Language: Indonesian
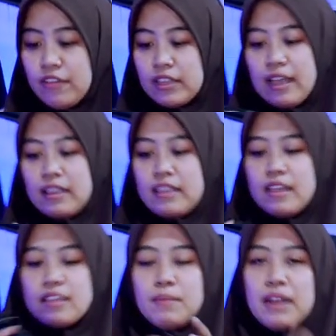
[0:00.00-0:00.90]
VTR
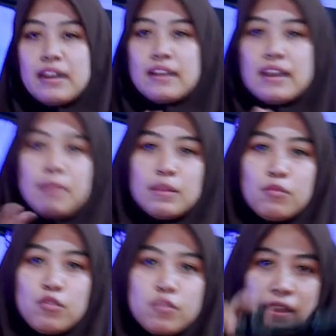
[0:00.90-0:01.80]
39 x
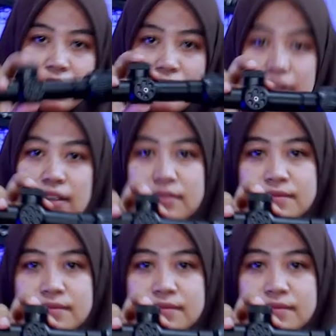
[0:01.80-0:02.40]
40 seperti ini